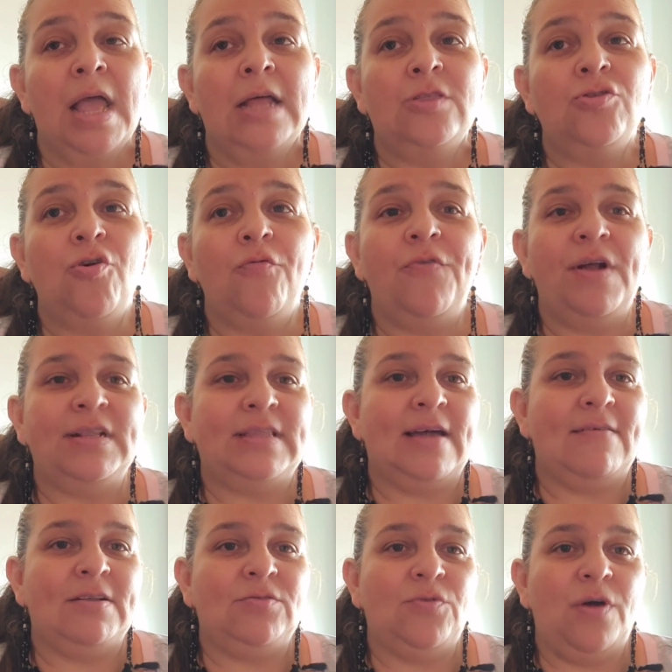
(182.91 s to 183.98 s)
No
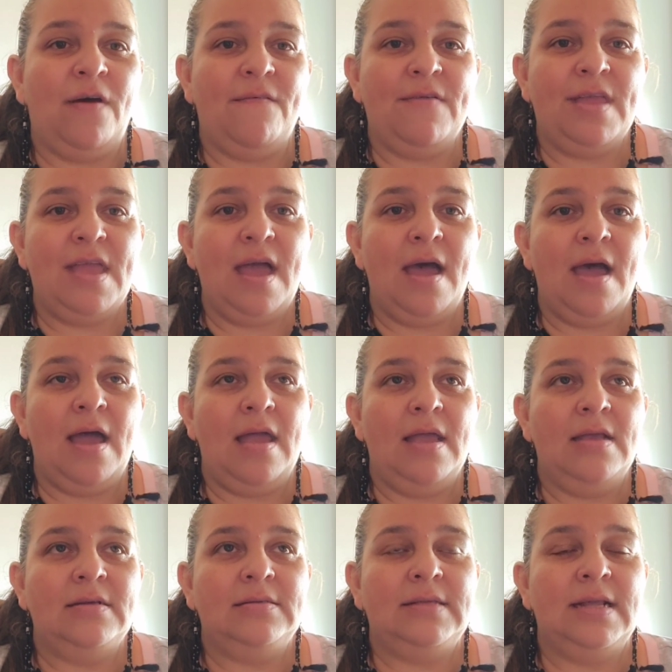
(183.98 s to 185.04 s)
faltaba todavía
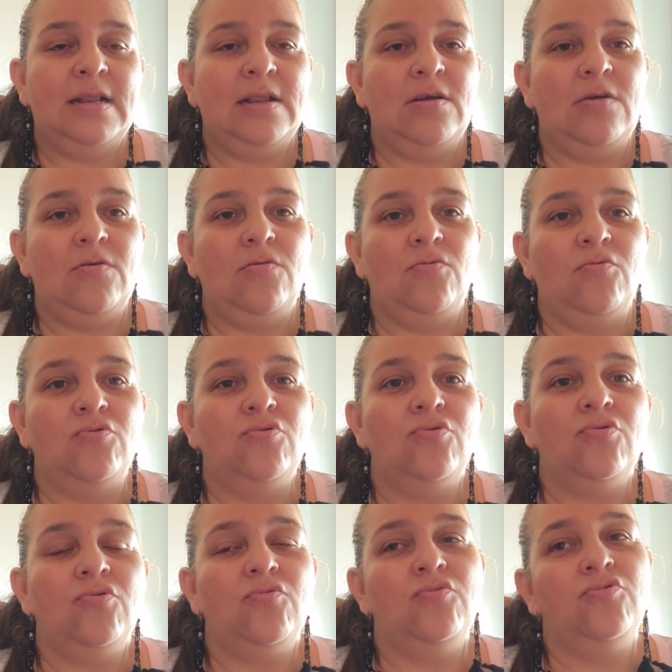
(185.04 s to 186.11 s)
este,
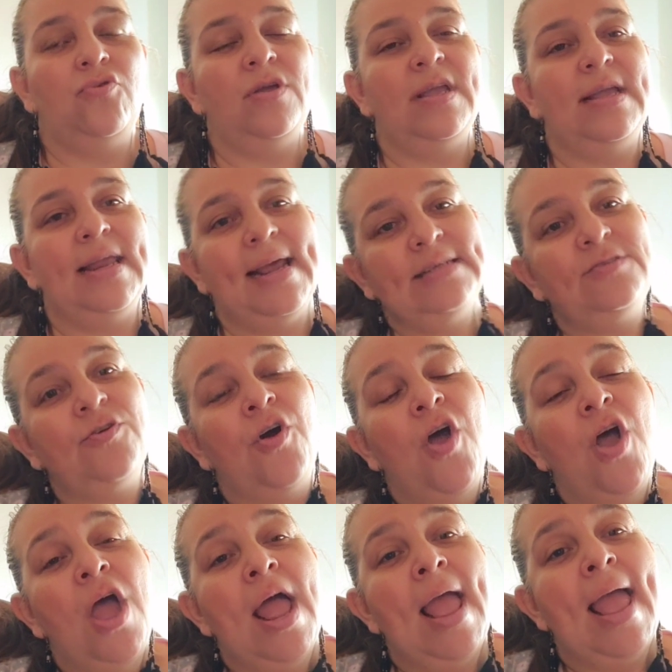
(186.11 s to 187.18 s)
unos ingresos.
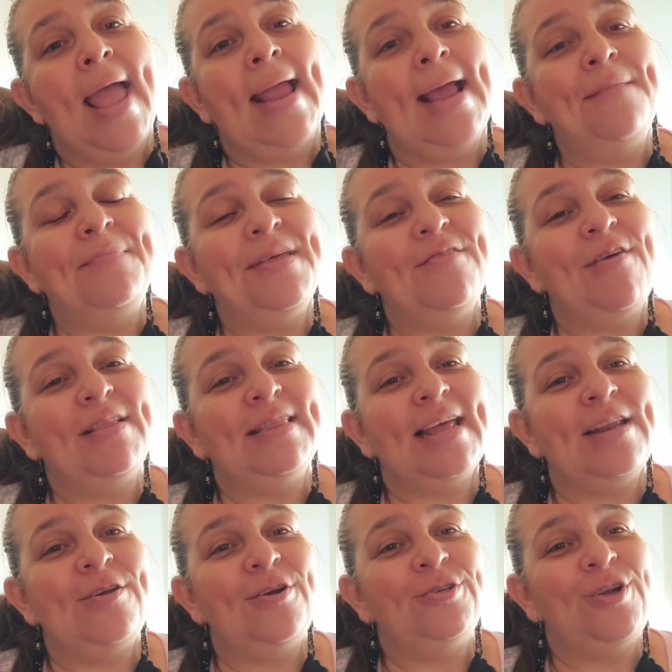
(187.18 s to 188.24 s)
En el video
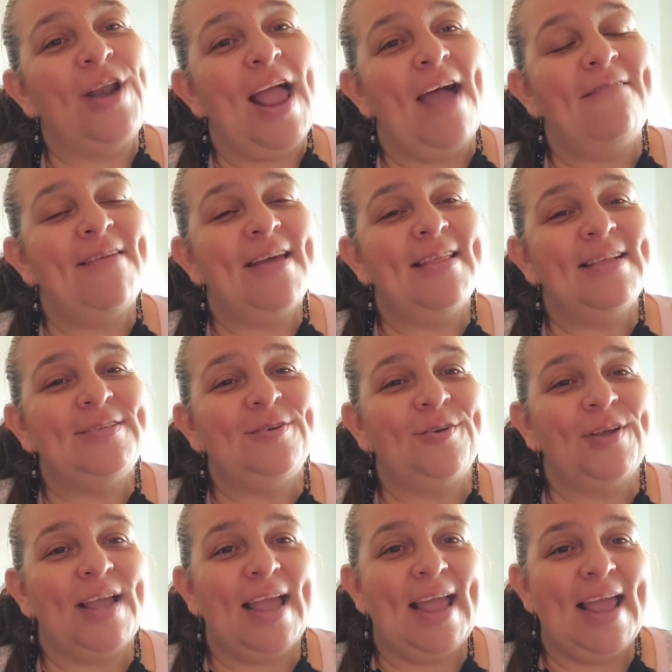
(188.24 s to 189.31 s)
anterior yo les había dicho
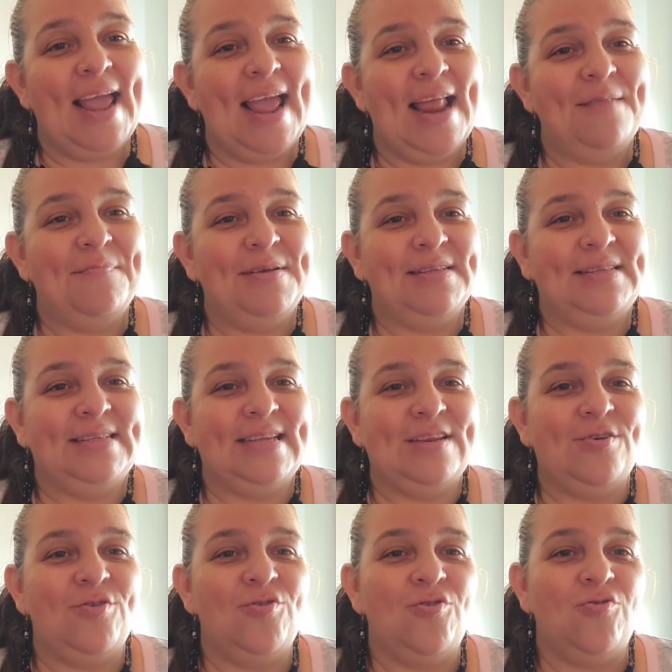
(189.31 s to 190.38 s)
que el
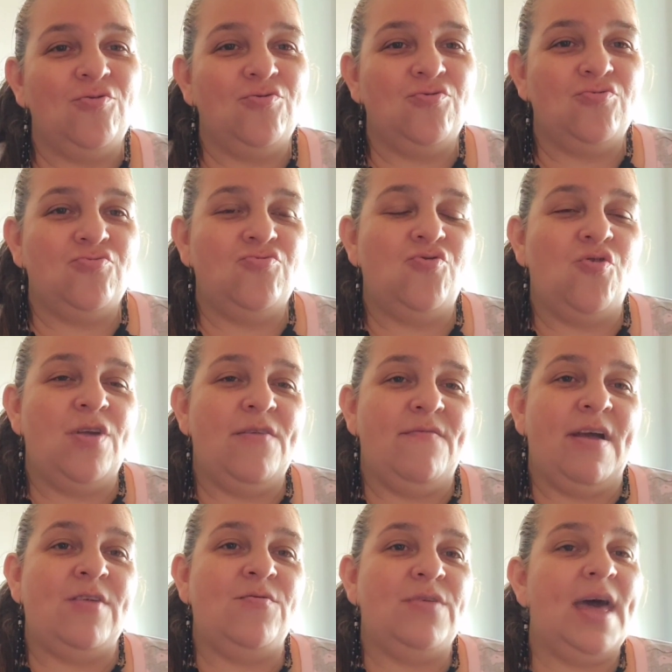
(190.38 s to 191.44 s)
vecino no, nos iba a
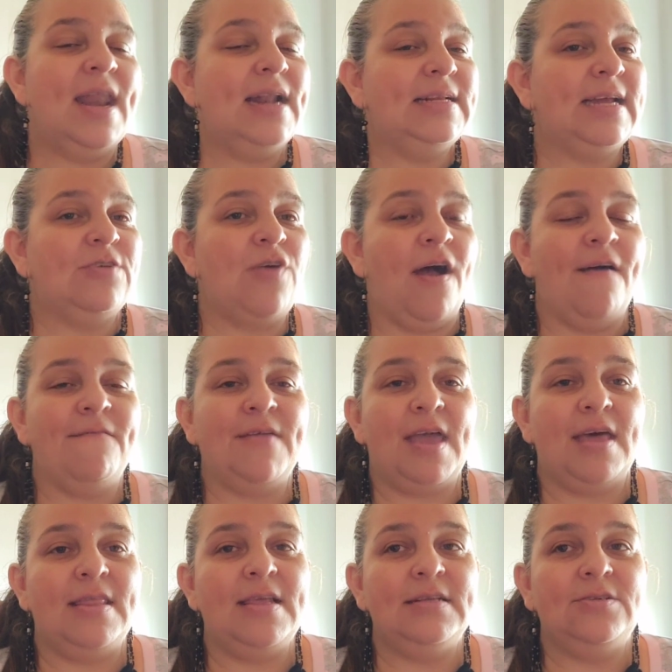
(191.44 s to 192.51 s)
ayudar, él ya nos
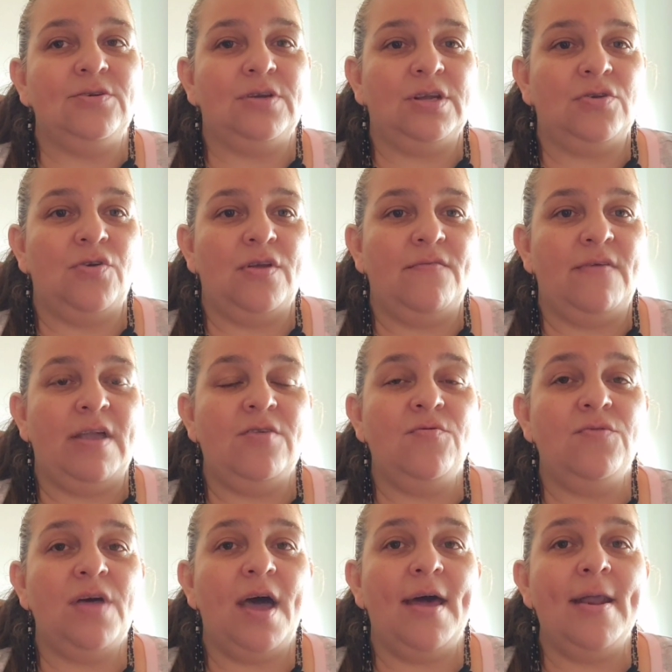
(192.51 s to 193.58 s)
había dicho que nos iba a
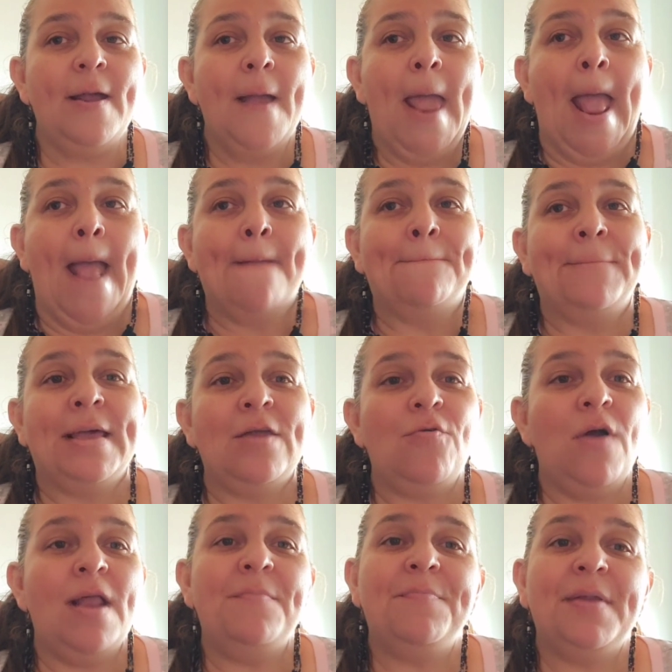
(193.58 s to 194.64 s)
ayudar pero
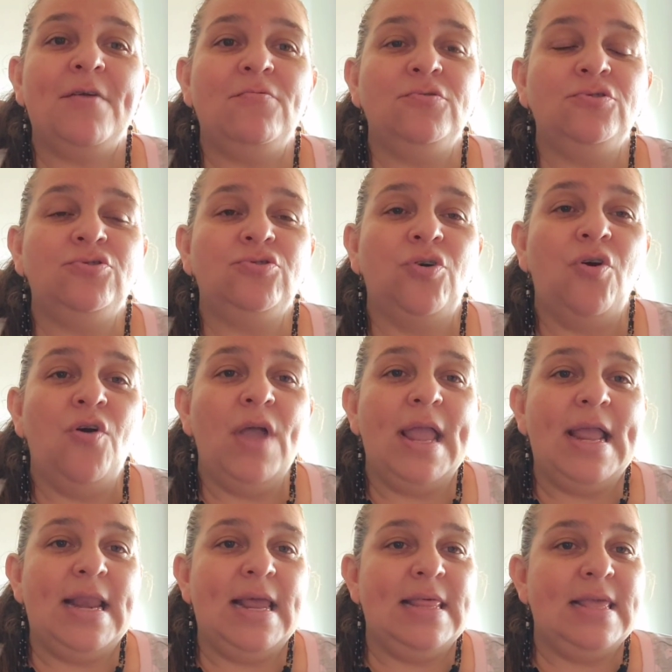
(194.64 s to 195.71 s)
él preguntó
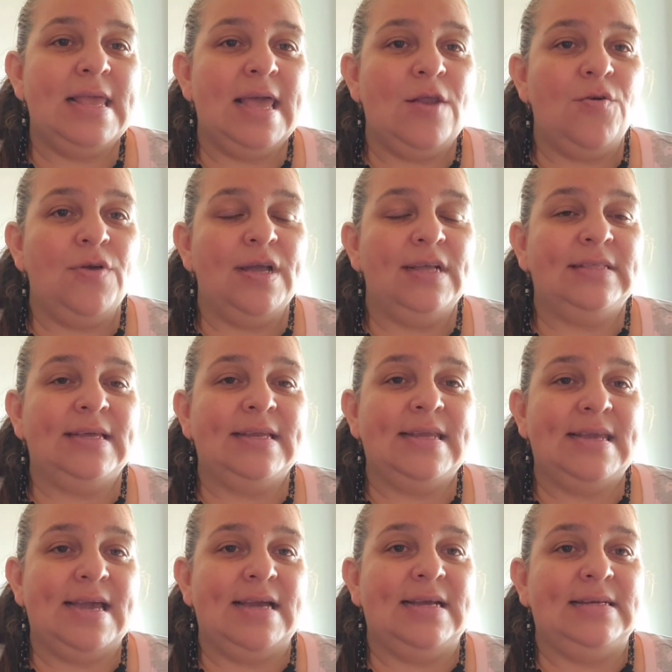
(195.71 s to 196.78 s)
y le dijeron que
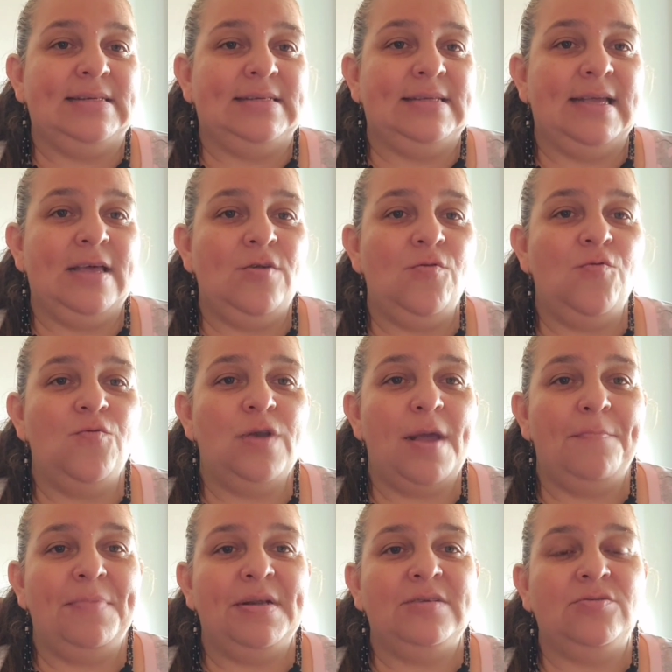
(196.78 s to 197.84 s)
tenía que ser
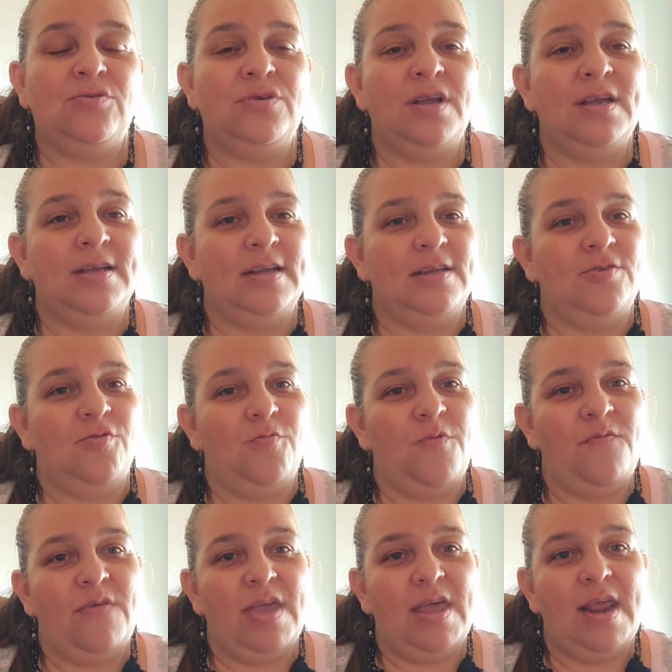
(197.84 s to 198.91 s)
una persona que no
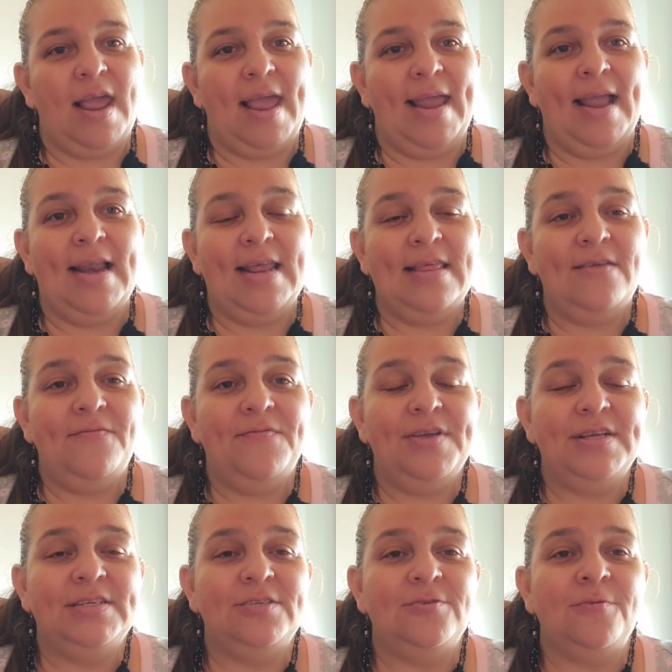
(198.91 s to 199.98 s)
viviera en el
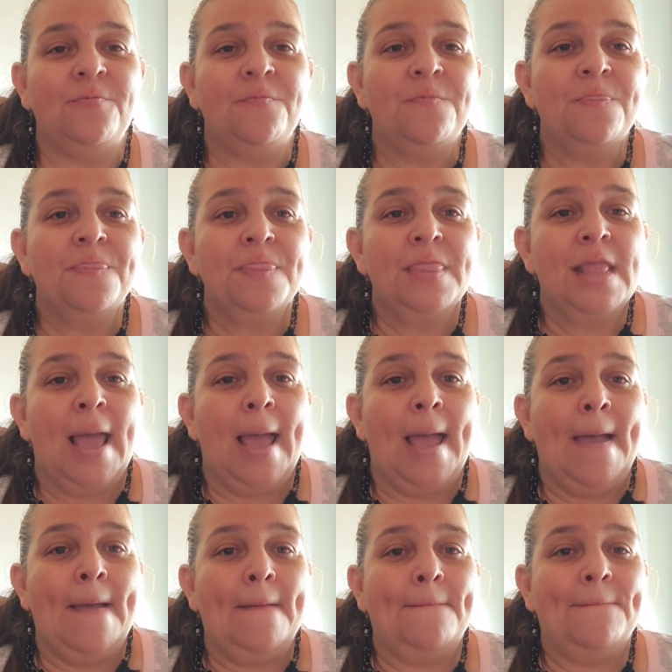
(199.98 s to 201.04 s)
edificio.
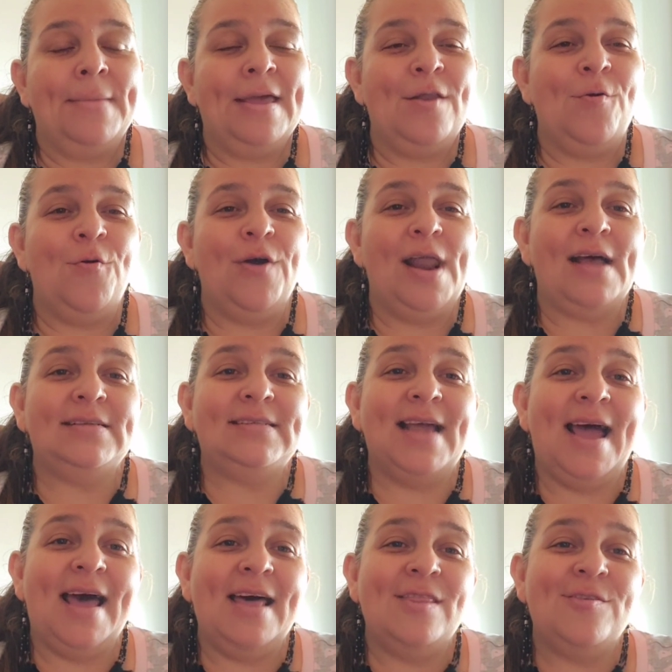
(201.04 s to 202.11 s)
Pero gracias
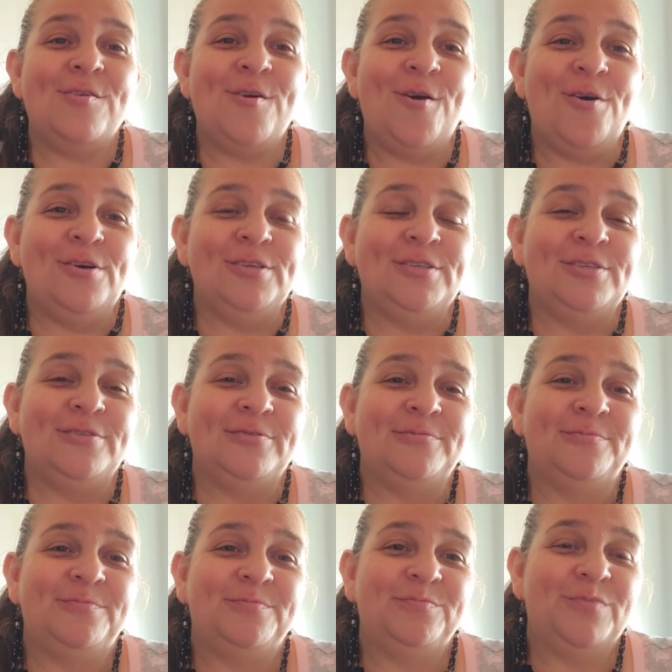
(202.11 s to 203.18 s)
a Dios,
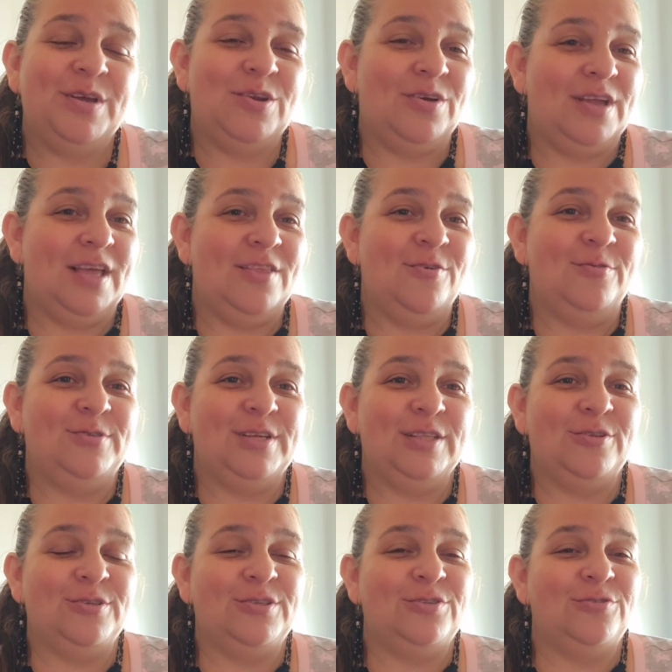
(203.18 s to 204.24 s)
bueno, que
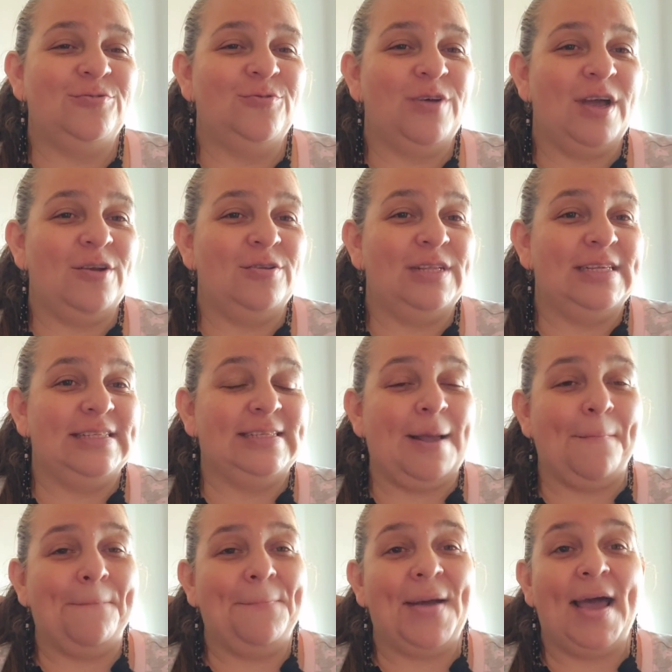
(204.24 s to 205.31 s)
Diosito nunca nos
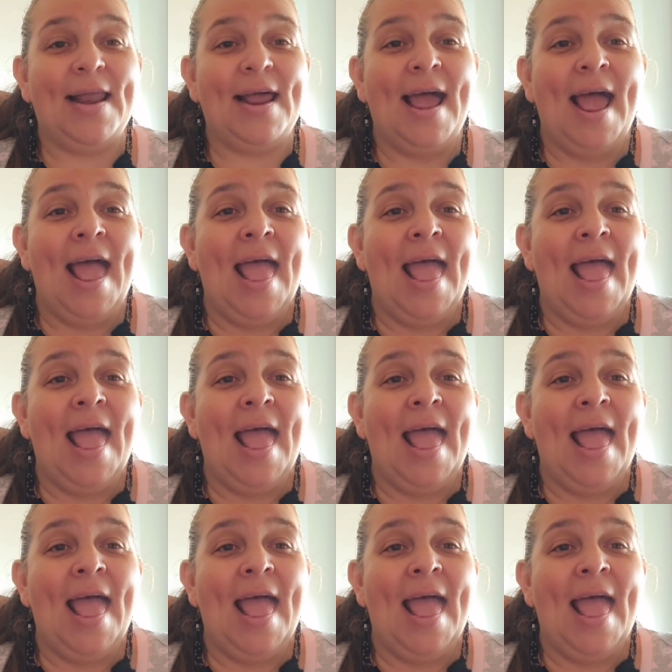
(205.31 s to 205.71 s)
desampara.